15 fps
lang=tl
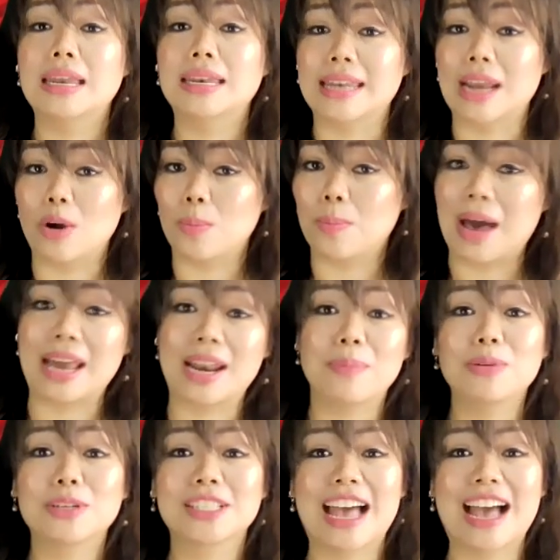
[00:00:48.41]
Now, para
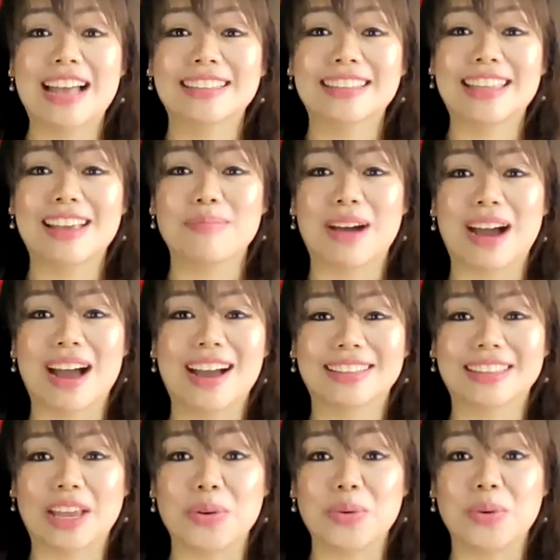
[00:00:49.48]
po sa ating mga
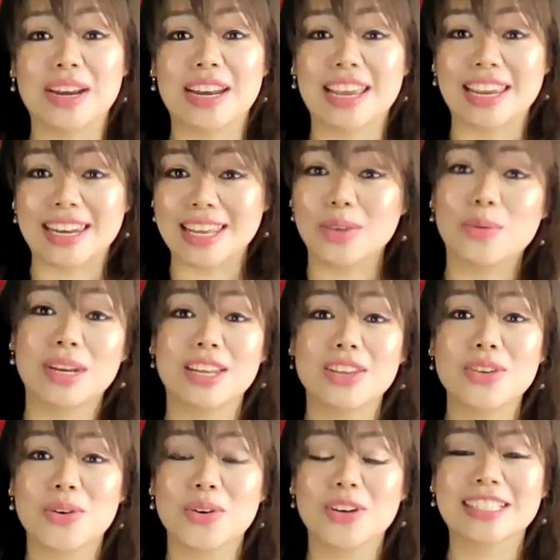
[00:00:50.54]
katanungan na iniwan
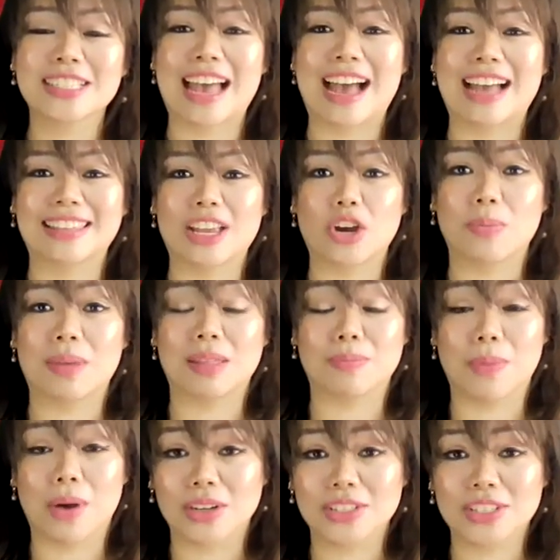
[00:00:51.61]
ninyo sa ating comment
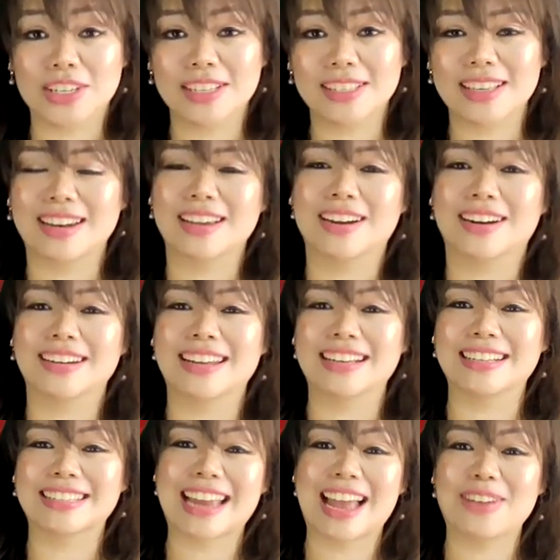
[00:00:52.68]
boxes
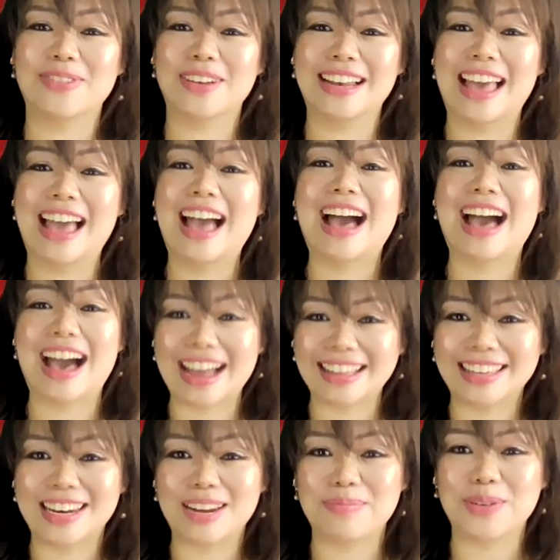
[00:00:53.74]
regarding travel,
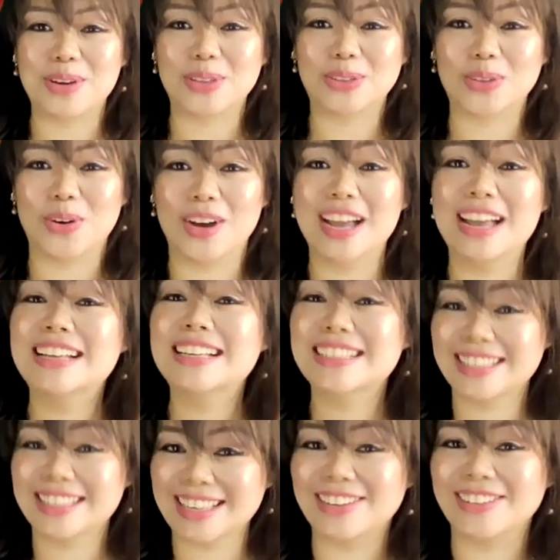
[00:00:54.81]
atin na po itong
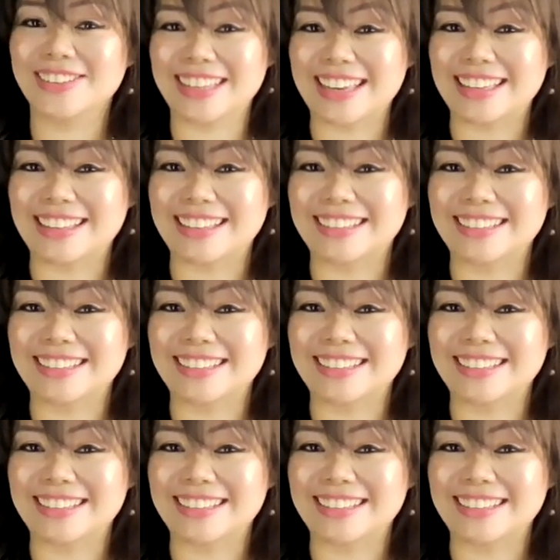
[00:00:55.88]
sagutin.